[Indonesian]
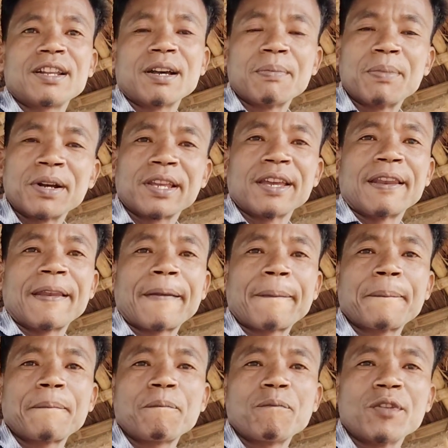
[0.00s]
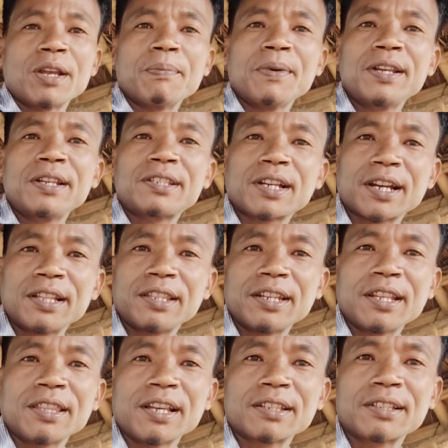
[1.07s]
rabagen gimana sakan
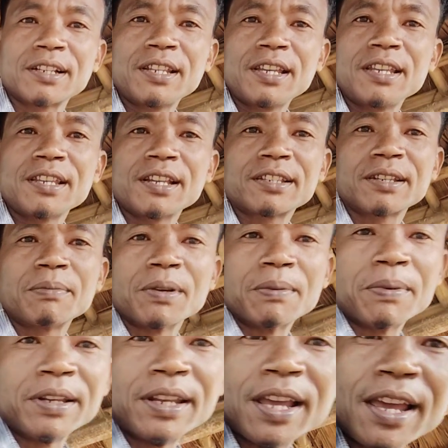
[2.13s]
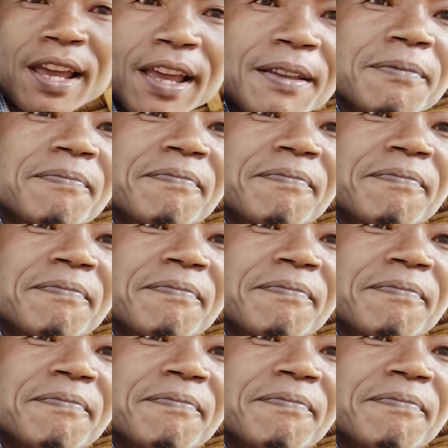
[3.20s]
nang dasal de yasan bye bye ne